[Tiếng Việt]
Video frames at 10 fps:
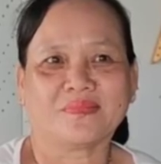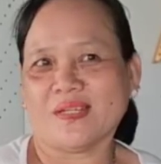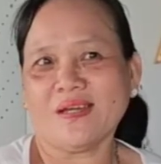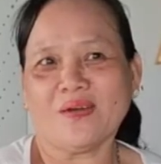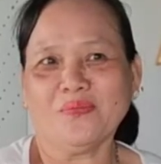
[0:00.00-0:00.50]

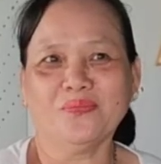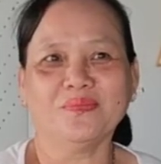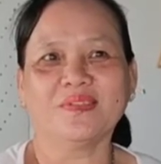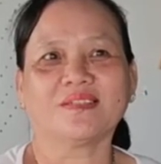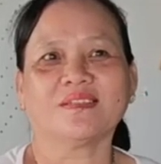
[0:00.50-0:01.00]
dạ không
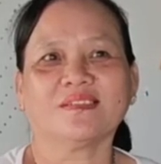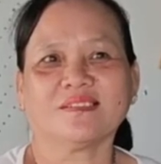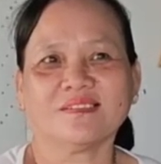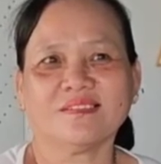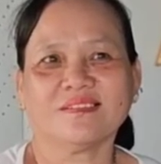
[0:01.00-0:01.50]
vâng
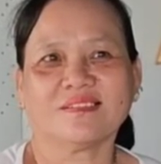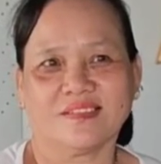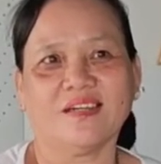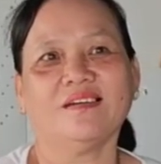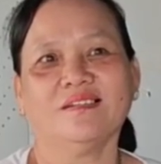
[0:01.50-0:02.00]
thôi ha
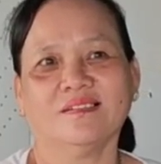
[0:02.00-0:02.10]
dạ